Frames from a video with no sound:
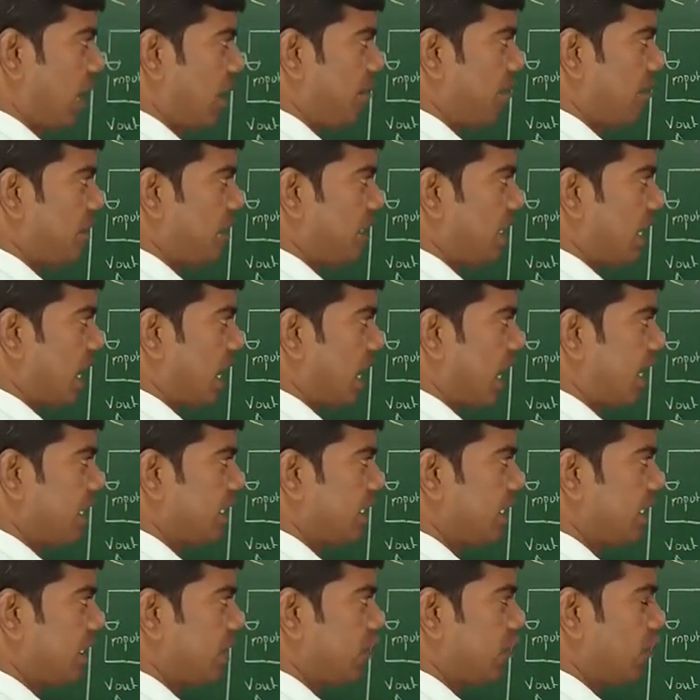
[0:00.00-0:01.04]
अब
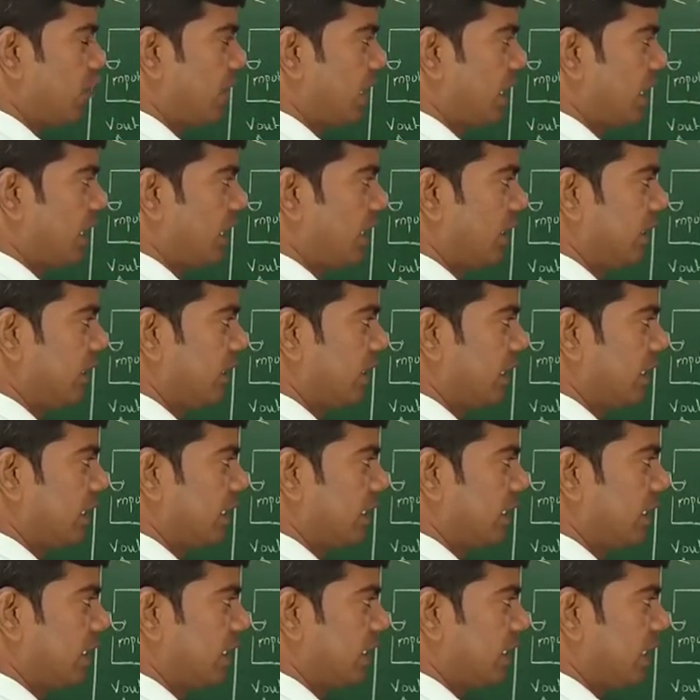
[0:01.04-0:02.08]
यहां से जो आया
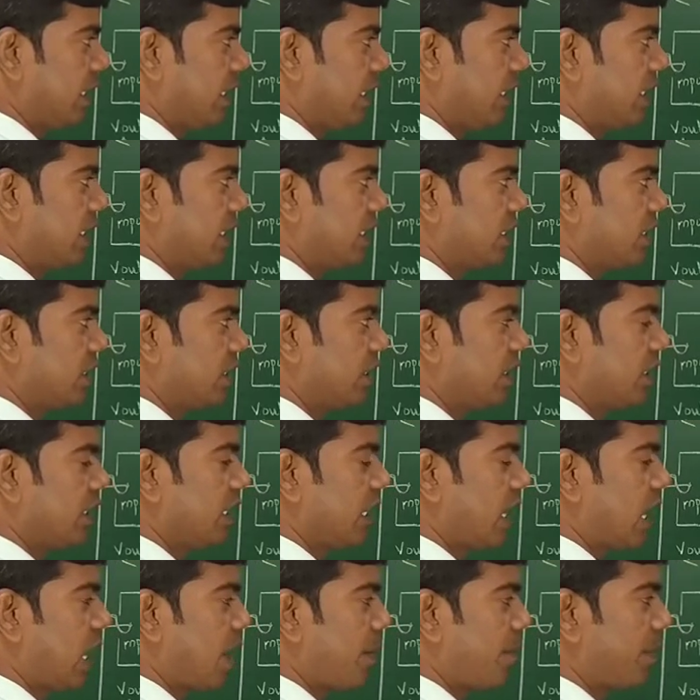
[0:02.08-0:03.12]
ये इसके
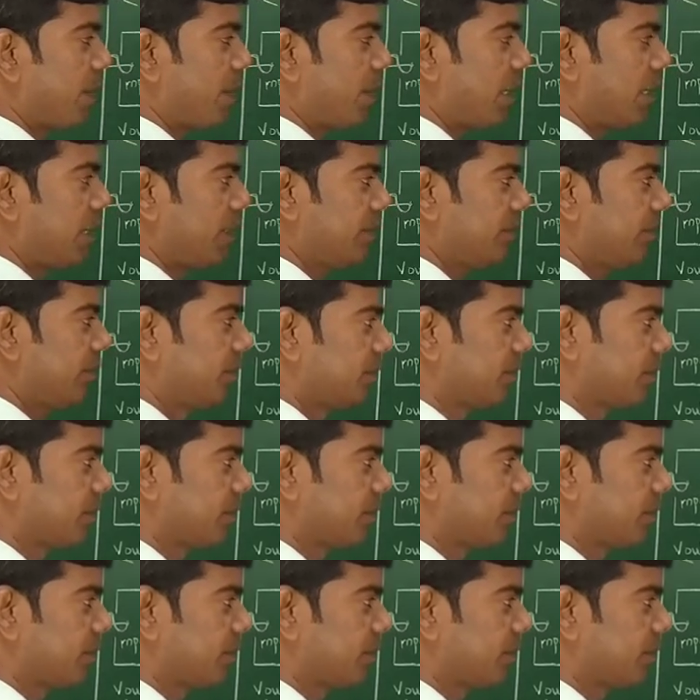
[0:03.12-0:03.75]
यहां पे आया